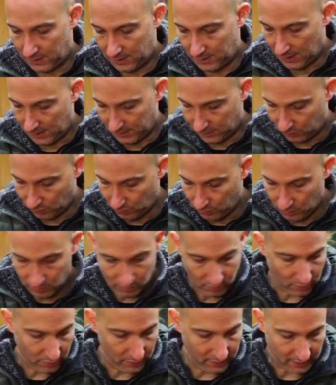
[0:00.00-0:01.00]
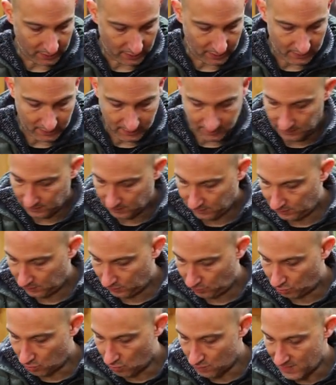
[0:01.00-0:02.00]
Dazu unsere
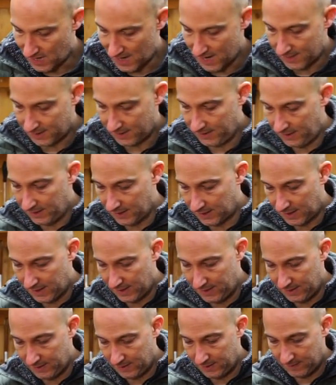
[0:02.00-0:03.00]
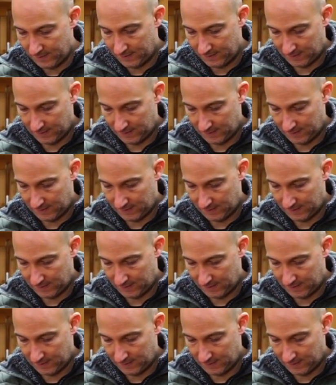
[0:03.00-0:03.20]
Tomaten hier rein.